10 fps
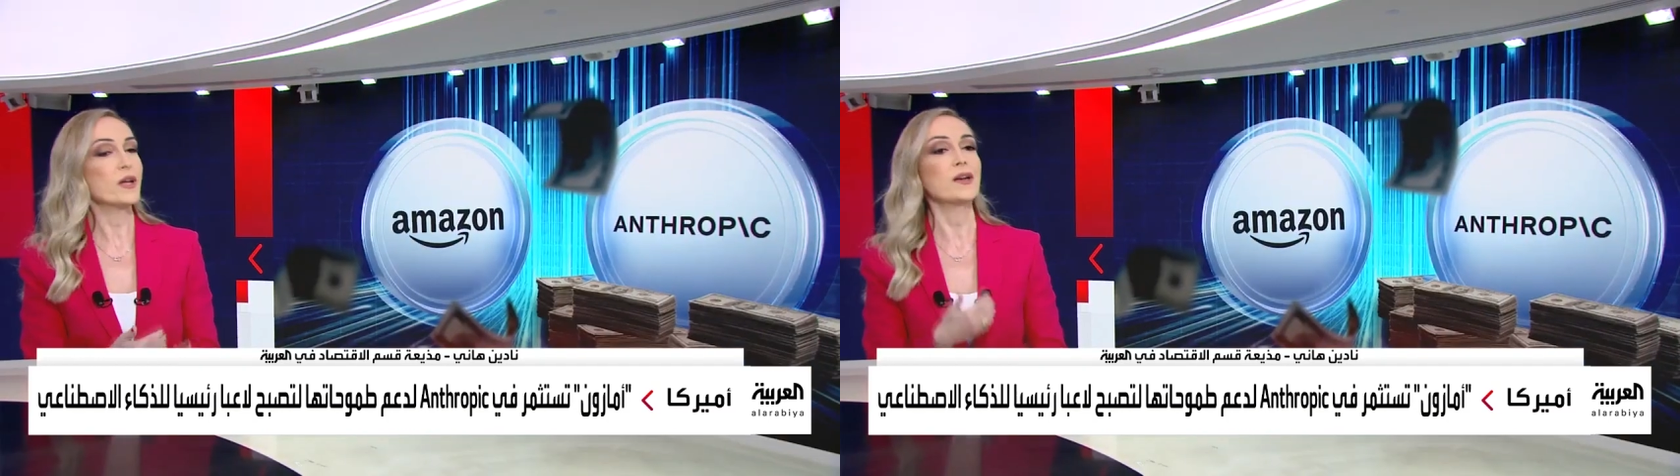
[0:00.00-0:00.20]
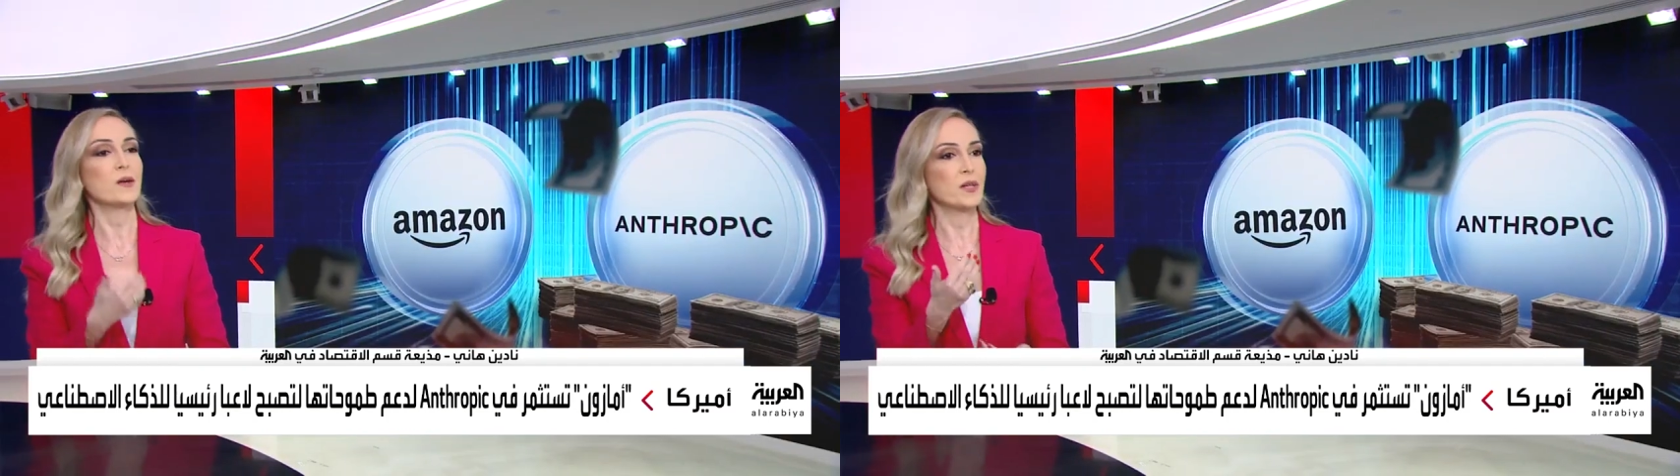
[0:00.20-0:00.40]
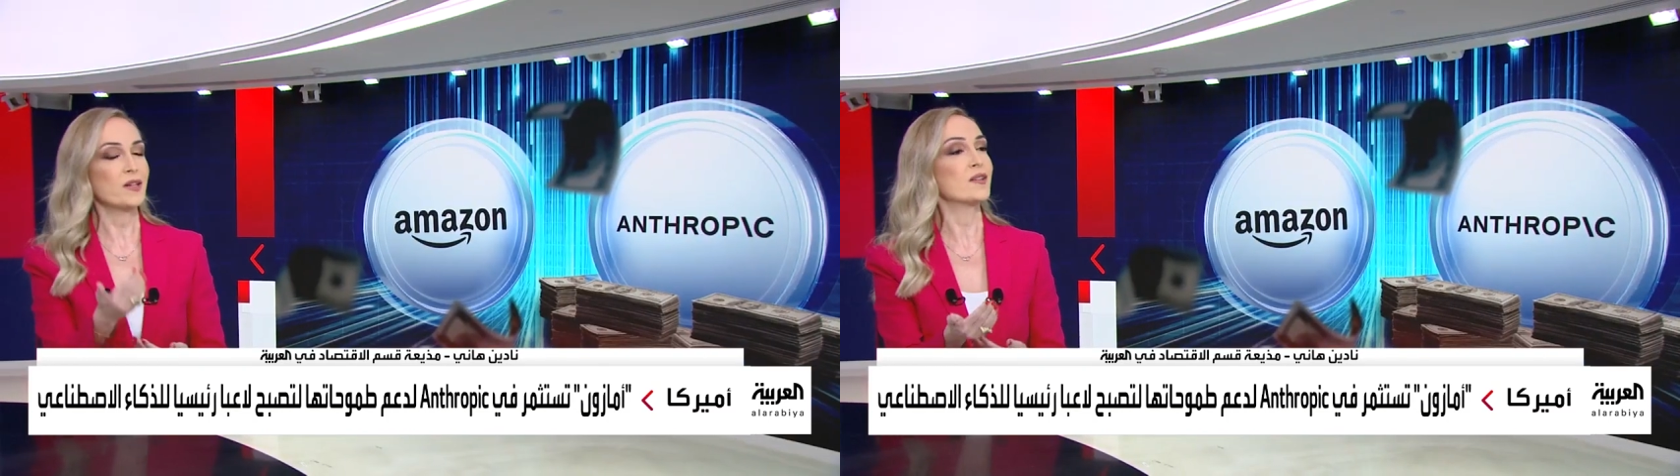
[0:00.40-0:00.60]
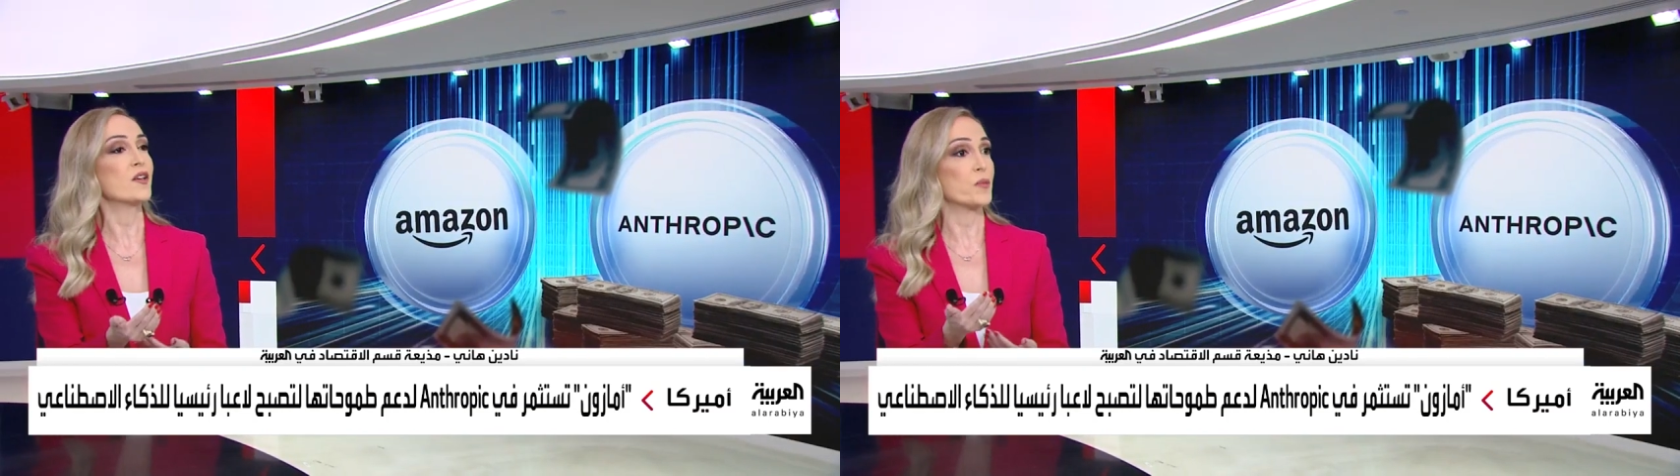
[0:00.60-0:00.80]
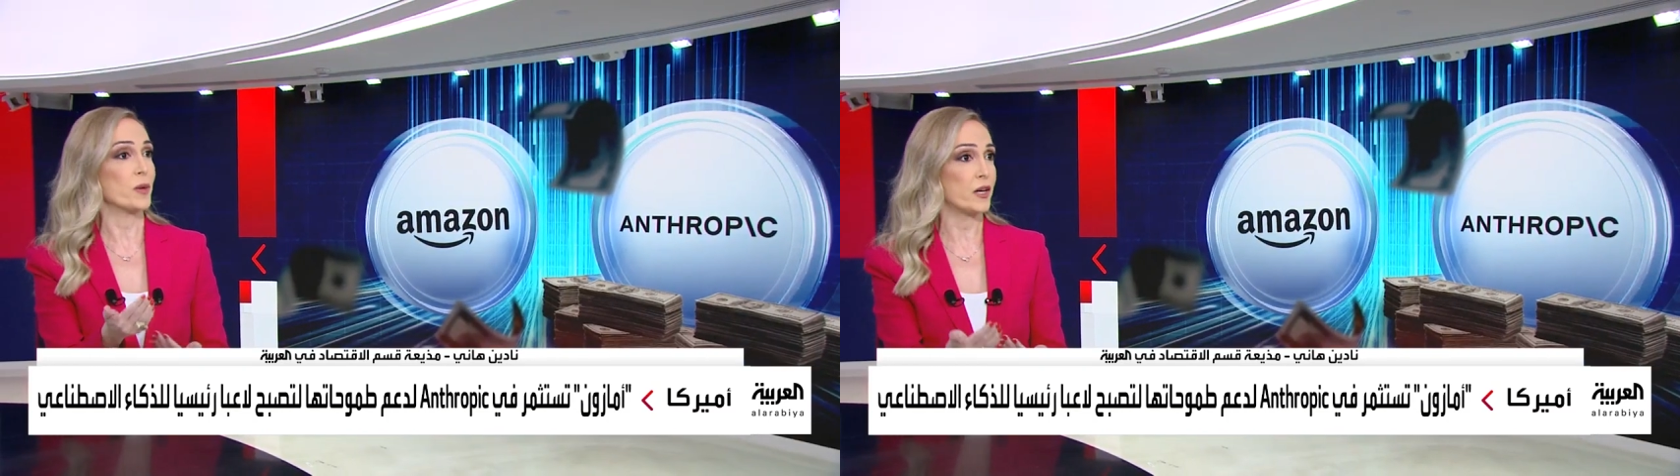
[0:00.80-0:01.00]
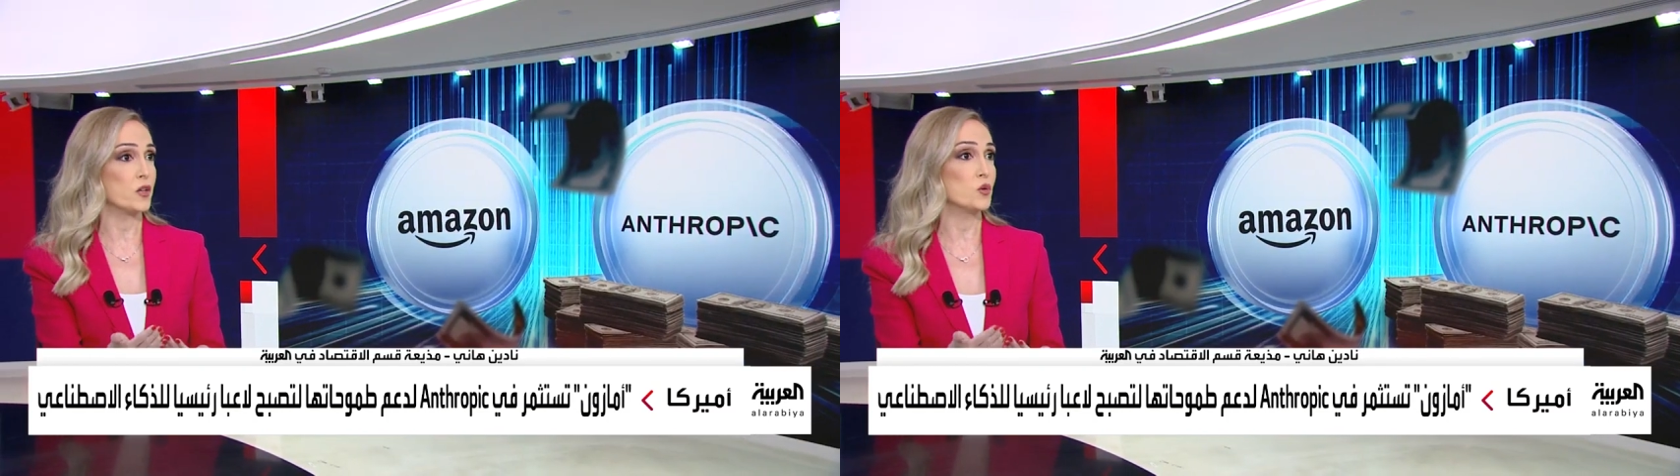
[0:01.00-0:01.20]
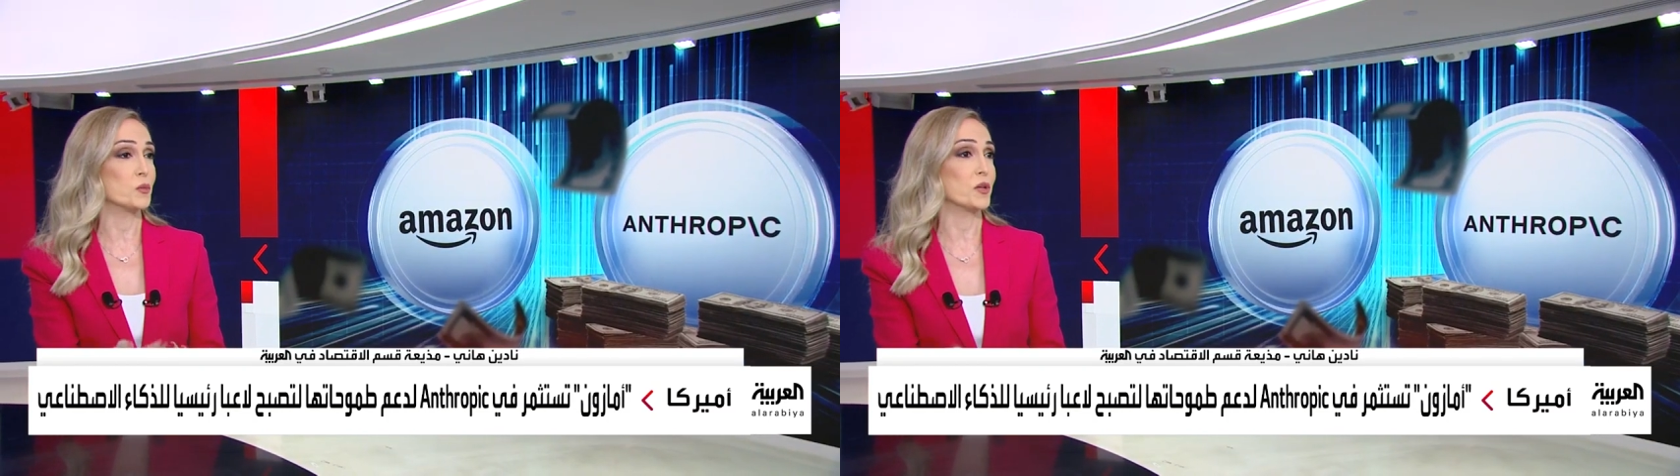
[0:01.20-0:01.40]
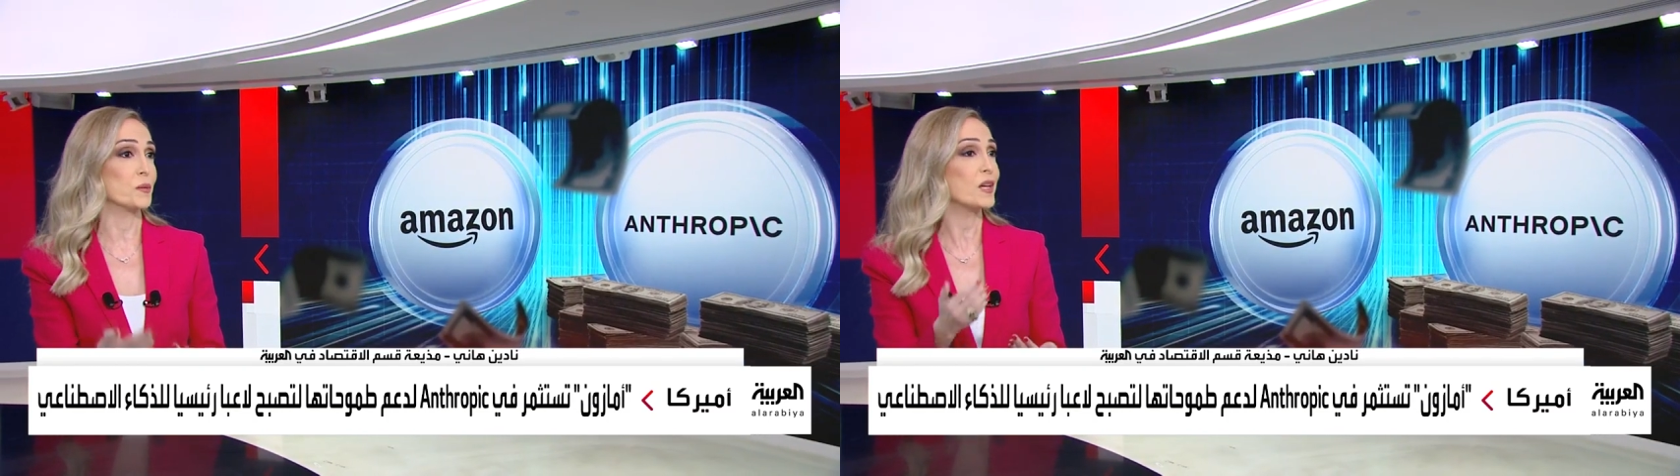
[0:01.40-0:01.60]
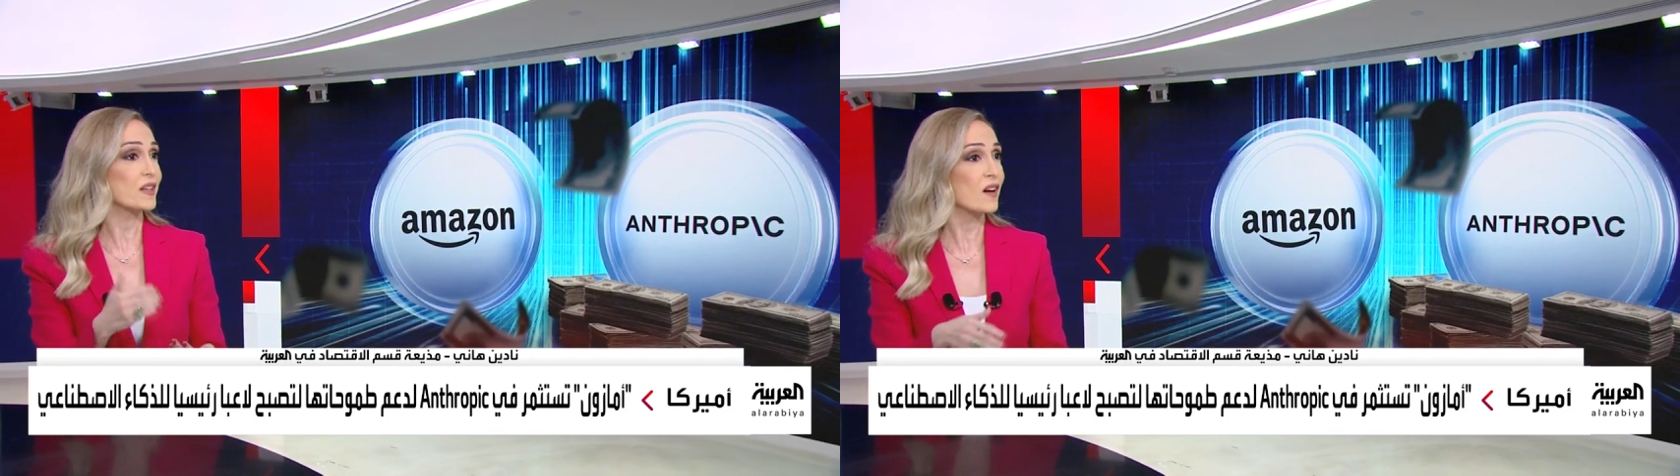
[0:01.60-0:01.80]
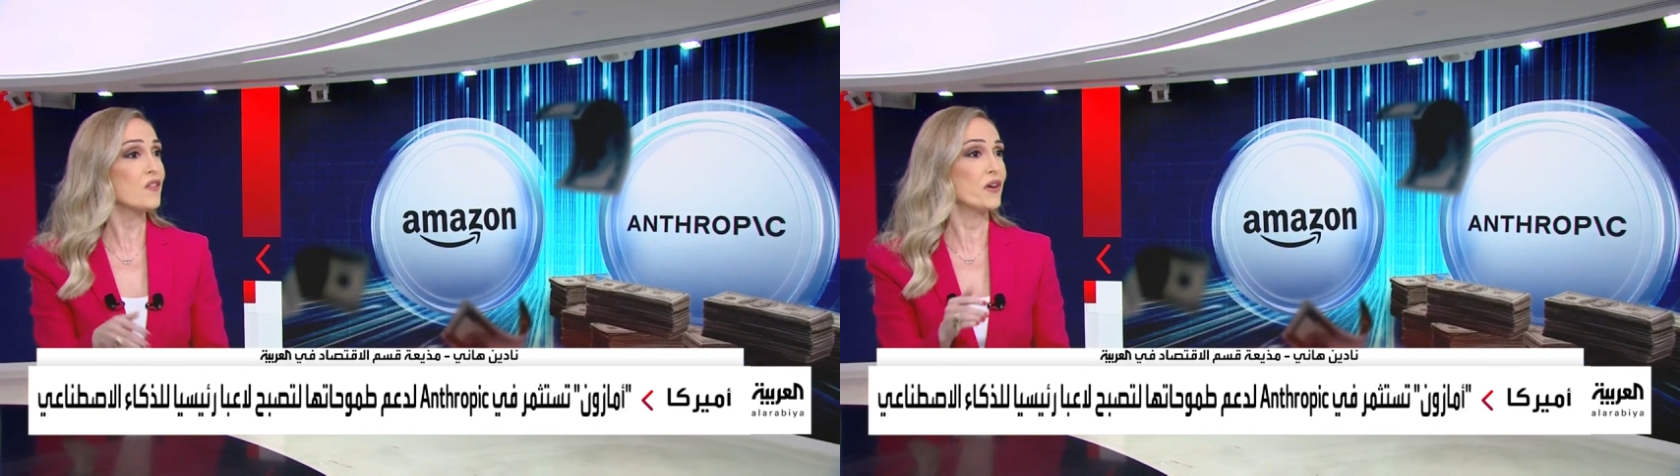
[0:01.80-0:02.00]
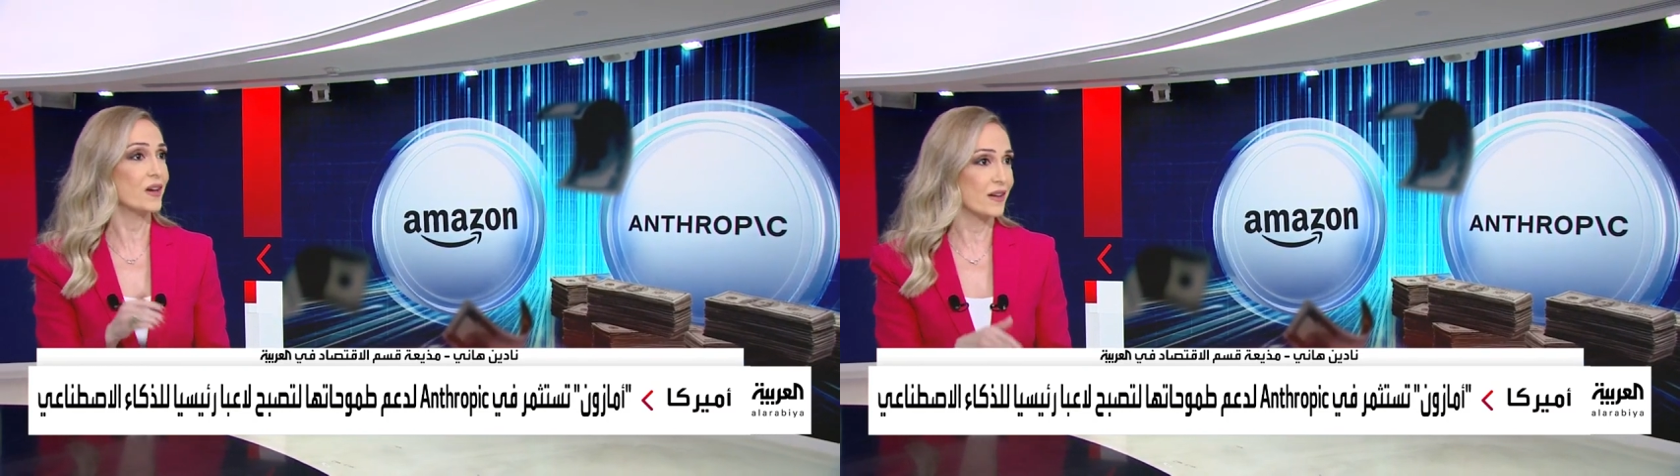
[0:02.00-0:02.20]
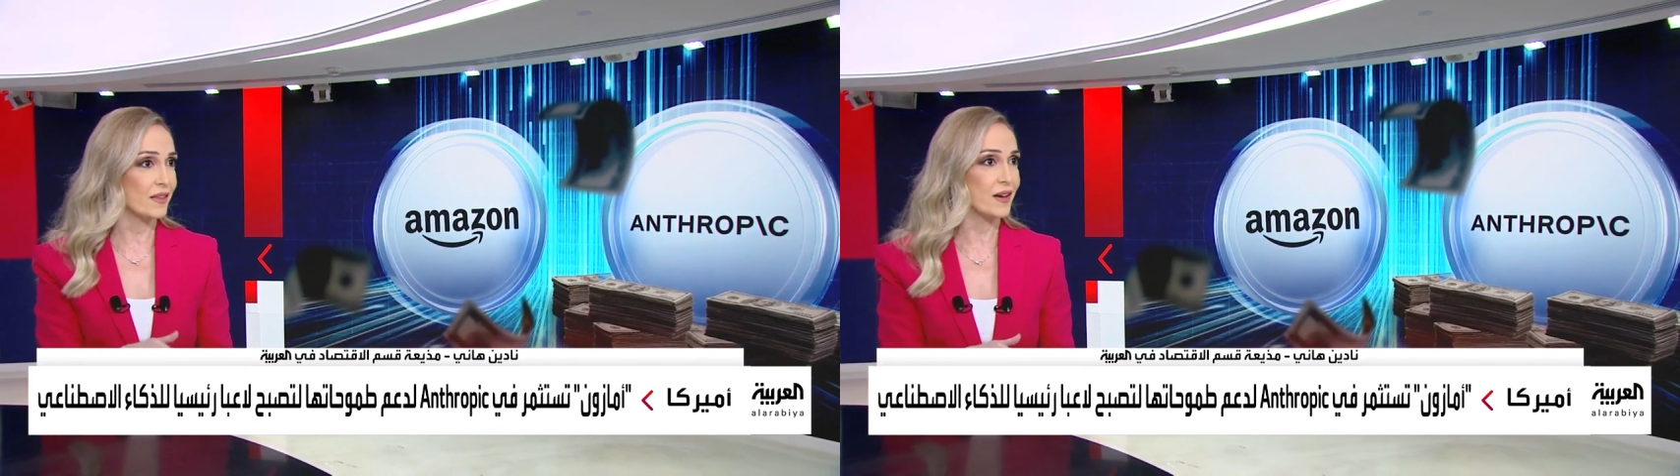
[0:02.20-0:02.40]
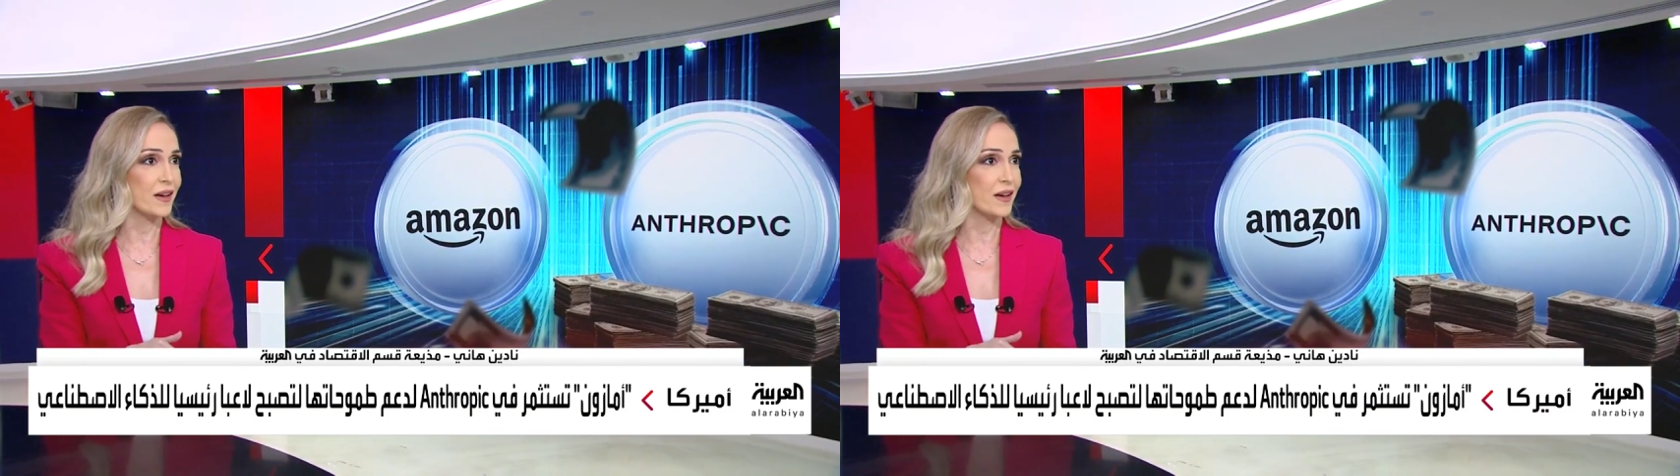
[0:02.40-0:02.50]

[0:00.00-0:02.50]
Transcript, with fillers: نتحدث مع هيومن بالاضافه الى ذلك